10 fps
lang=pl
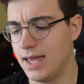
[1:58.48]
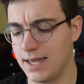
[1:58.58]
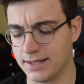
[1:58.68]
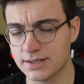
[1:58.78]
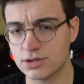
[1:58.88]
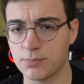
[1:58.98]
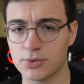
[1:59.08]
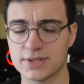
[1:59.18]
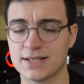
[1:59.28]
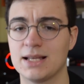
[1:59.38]
E, jest to
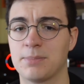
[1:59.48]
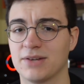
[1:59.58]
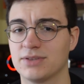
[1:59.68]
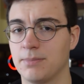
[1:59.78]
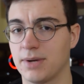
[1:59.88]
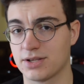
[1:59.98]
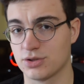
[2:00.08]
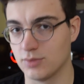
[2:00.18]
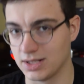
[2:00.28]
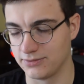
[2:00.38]
proces naprawdę bardzo
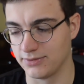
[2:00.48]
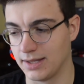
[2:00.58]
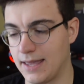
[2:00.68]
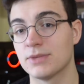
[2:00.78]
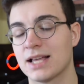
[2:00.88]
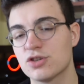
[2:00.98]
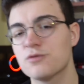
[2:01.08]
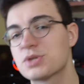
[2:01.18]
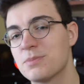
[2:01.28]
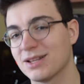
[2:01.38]
łatwy. A co w
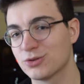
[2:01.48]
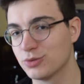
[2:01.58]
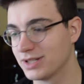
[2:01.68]
przypadku,